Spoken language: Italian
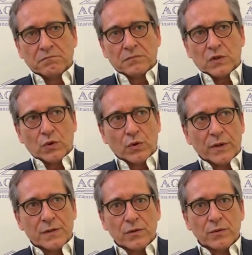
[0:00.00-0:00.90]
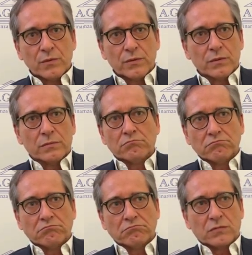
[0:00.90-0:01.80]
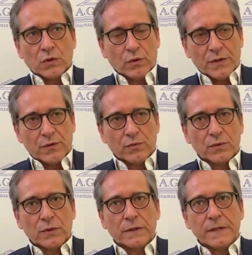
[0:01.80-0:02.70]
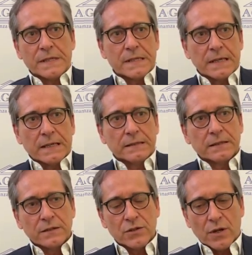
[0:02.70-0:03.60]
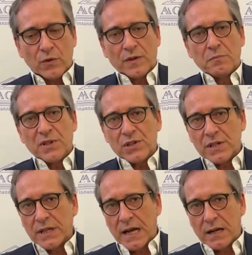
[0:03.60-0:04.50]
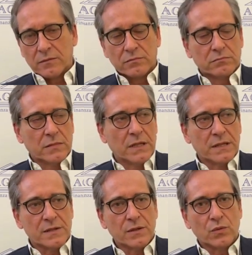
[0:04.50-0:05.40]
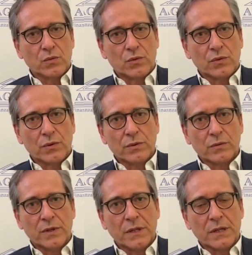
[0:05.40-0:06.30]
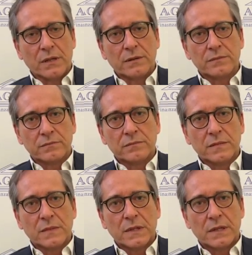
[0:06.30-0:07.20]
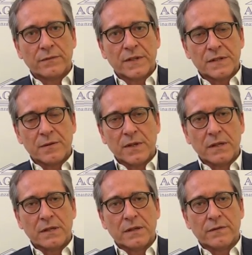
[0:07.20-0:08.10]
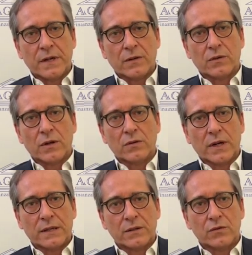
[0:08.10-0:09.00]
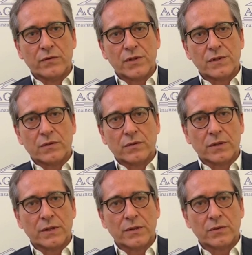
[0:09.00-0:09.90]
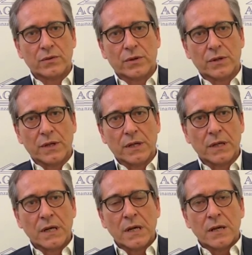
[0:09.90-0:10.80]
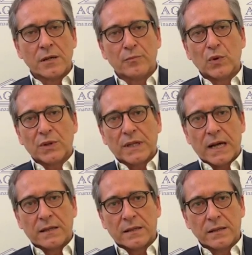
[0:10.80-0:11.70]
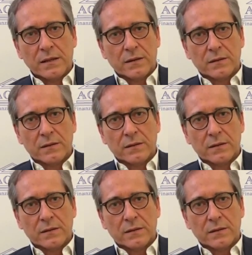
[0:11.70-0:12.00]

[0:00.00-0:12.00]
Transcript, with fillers: Sotto questo, punto, sotto questo punto di vista, diciamo semplicità innanzitutto, quindi gli investimenti vengono allocati dove ci sono dei ritorni importanti,